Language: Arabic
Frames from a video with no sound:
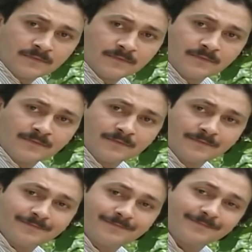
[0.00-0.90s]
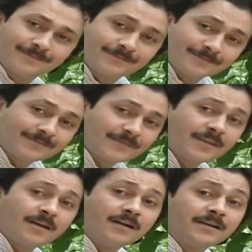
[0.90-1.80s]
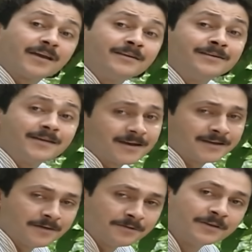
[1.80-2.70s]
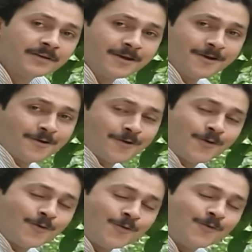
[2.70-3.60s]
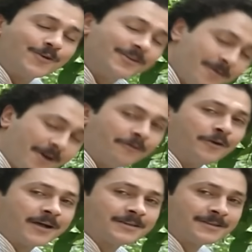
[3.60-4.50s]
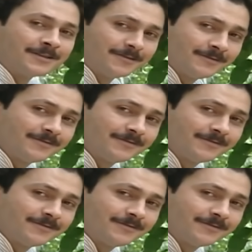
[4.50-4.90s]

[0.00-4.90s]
كفو الله يخلي لي اياك يا ابي ويديمك فوق راسي